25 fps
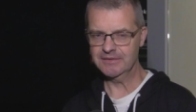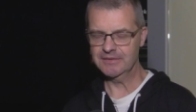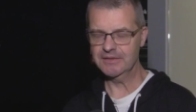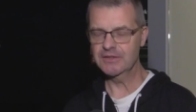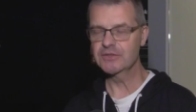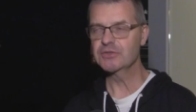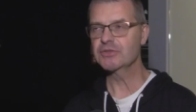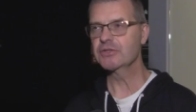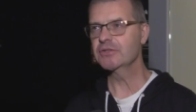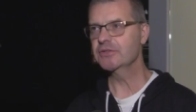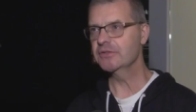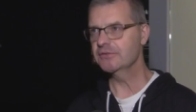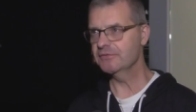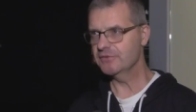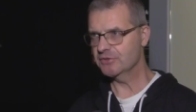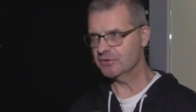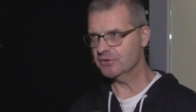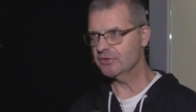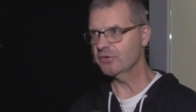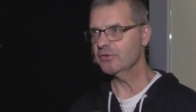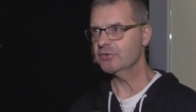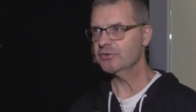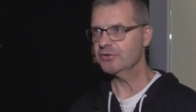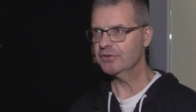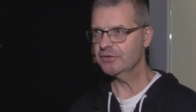tej
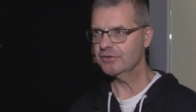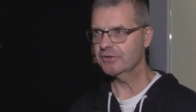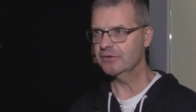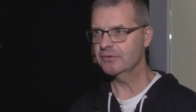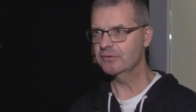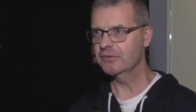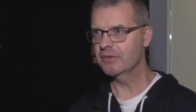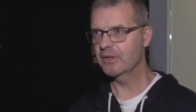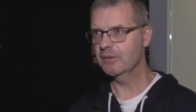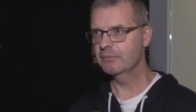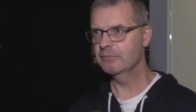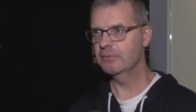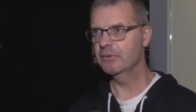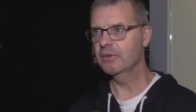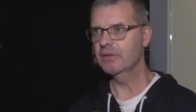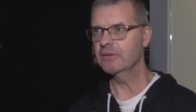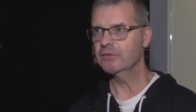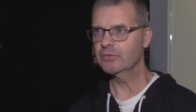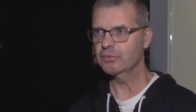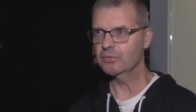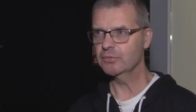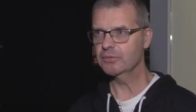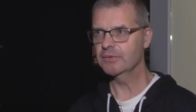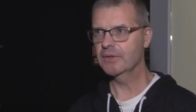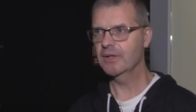rzeczywistości, która była
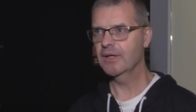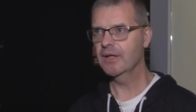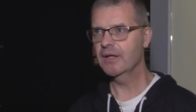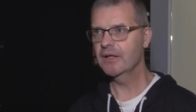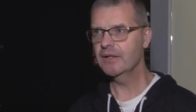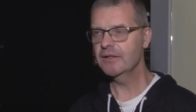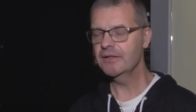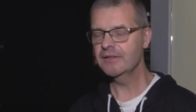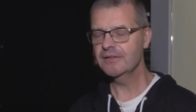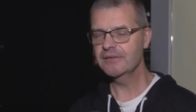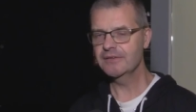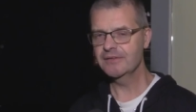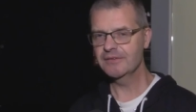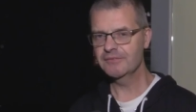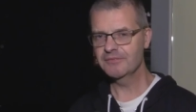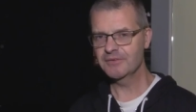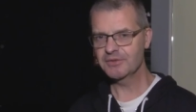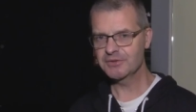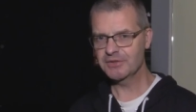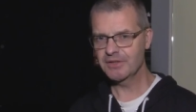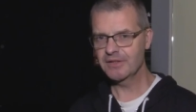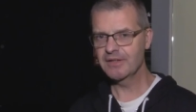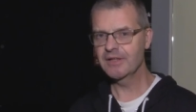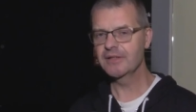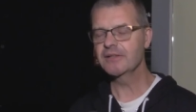tutaj i
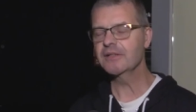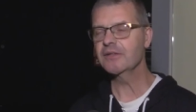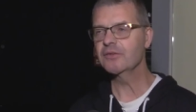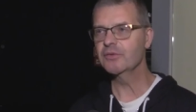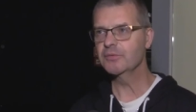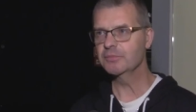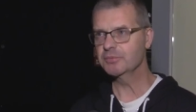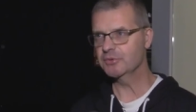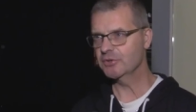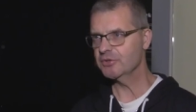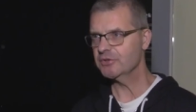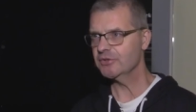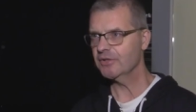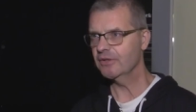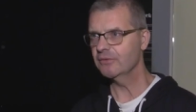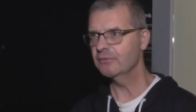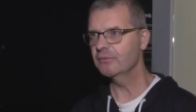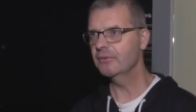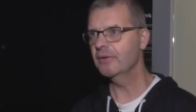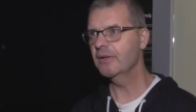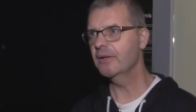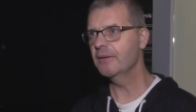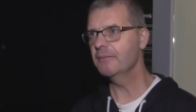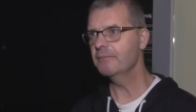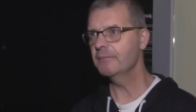właśnie dlatego
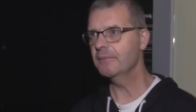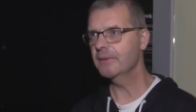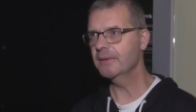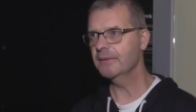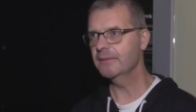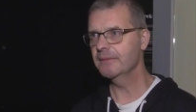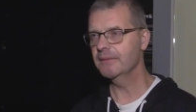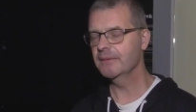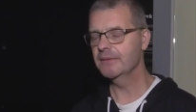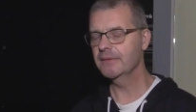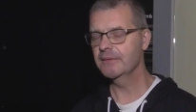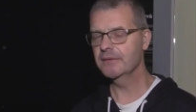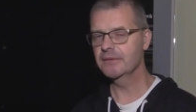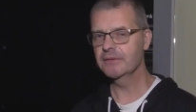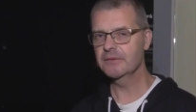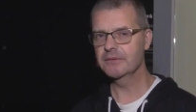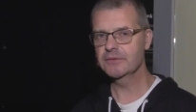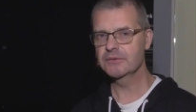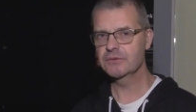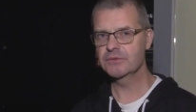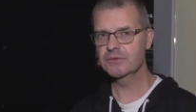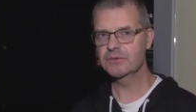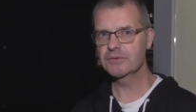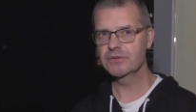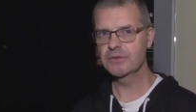przyszedłem, e,
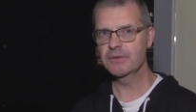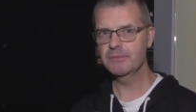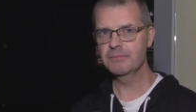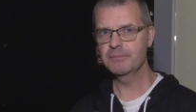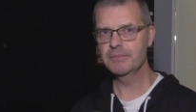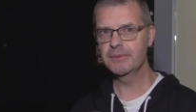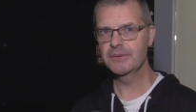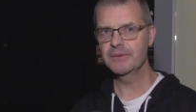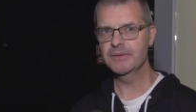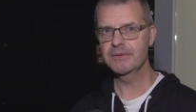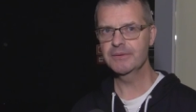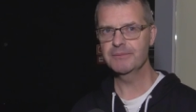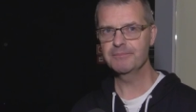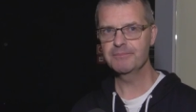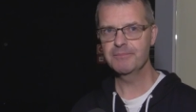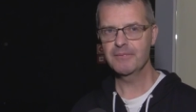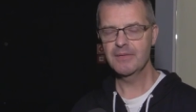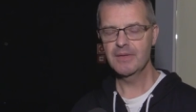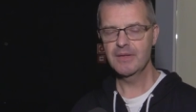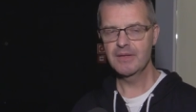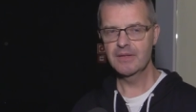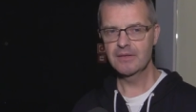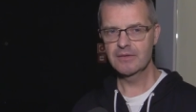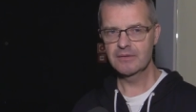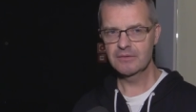żeby
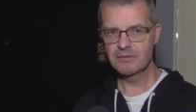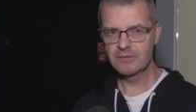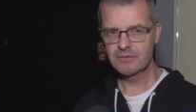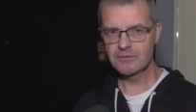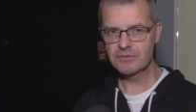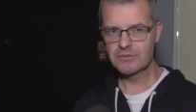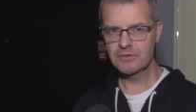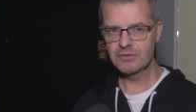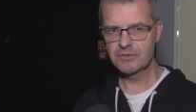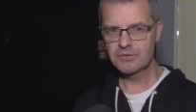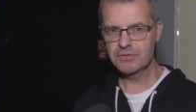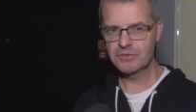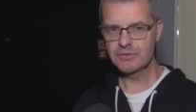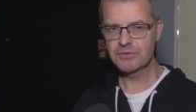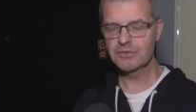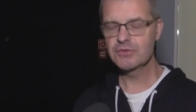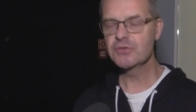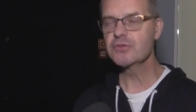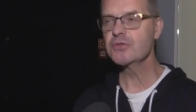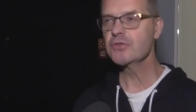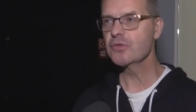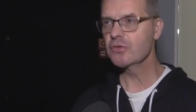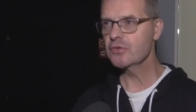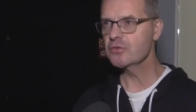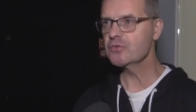no coś
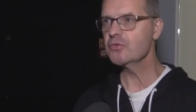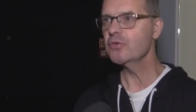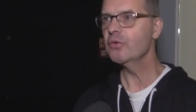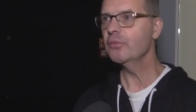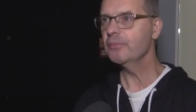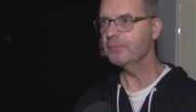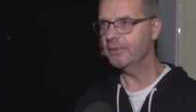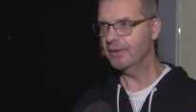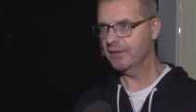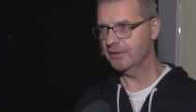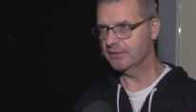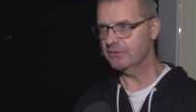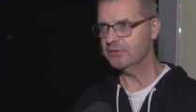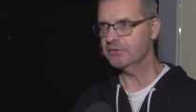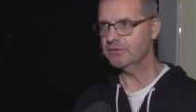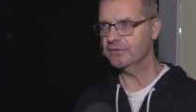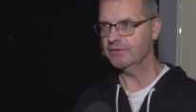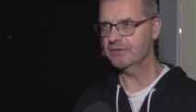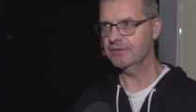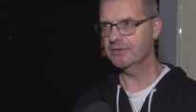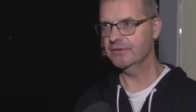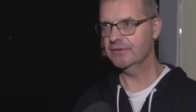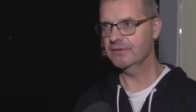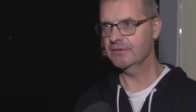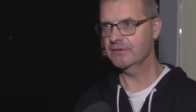
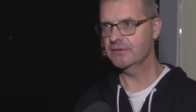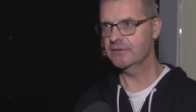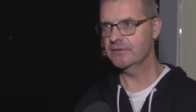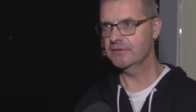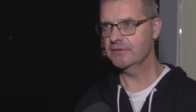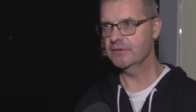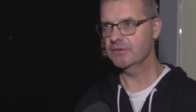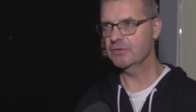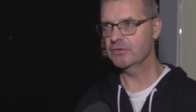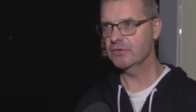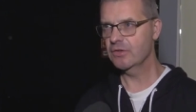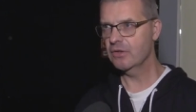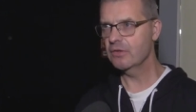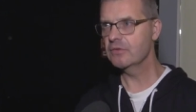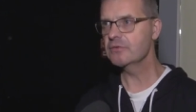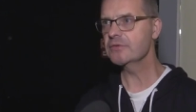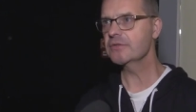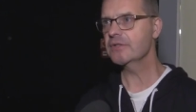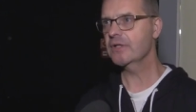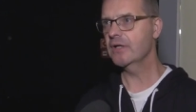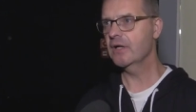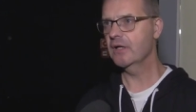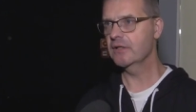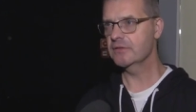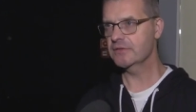zrozumieć e, ze
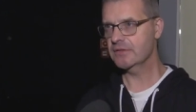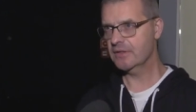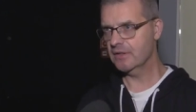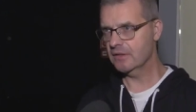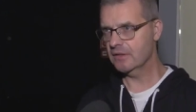Śląska, z